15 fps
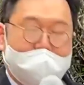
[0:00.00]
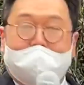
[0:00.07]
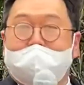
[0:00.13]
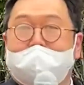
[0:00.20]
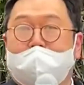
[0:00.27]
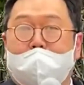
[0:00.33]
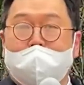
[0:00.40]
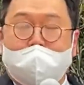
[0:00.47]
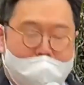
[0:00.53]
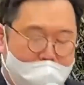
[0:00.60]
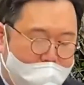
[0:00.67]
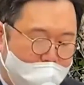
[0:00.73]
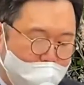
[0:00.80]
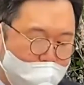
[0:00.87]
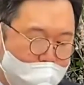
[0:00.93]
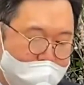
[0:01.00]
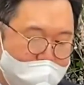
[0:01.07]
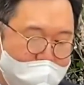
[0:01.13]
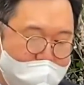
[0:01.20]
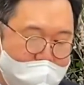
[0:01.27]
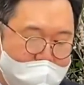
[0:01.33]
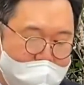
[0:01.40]
그래서 검찰에게
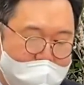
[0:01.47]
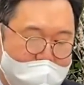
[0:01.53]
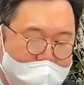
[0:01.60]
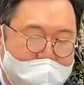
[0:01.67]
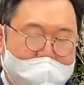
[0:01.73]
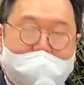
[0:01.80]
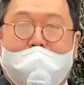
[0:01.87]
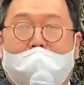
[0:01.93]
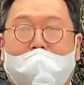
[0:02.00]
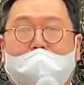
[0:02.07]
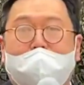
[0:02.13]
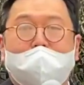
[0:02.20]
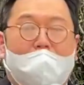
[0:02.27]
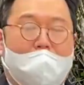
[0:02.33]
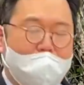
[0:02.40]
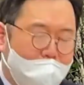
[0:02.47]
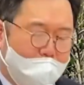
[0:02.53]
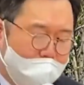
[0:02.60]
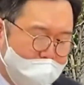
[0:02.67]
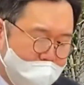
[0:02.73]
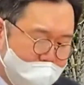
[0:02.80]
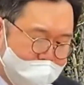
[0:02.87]
요구합니다. 사람
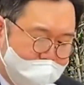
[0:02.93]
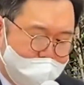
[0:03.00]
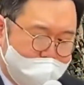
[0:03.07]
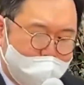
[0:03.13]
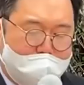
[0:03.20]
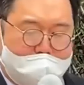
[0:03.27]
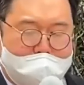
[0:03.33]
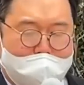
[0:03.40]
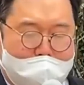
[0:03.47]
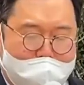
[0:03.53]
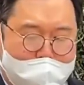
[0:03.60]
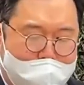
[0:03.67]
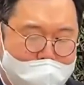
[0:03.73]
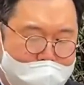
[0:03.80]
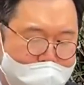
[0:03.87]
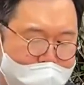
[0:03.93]
가려가며 수사하지 마십시오.